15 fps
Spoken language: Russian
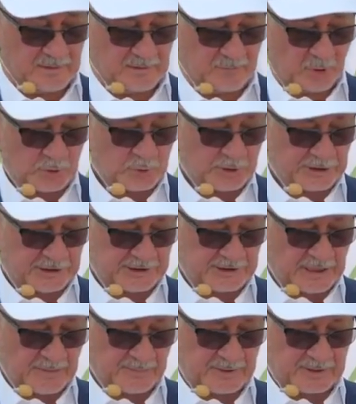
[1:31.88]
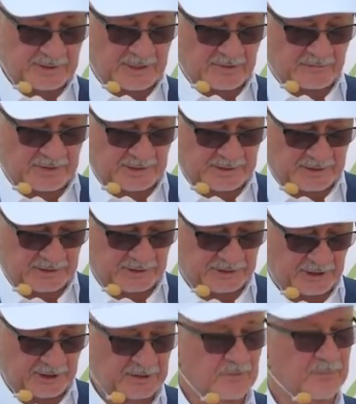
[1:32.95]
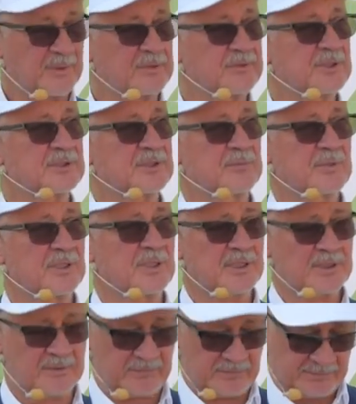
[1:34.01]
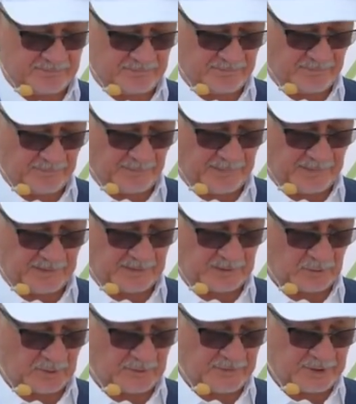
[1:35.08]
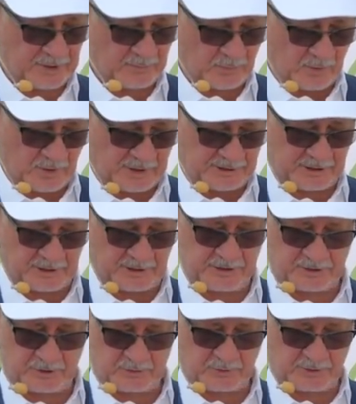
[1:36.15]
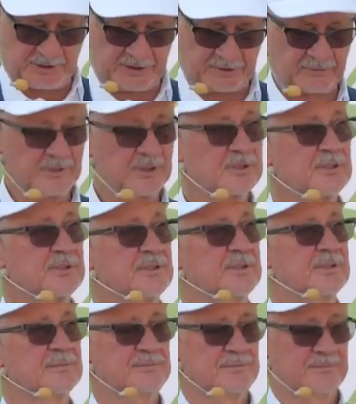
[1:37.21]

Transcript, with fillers: Вот что сказал мне недавно один из членов правительства Эмиратов – который видел много технологических чудес в своей жизни.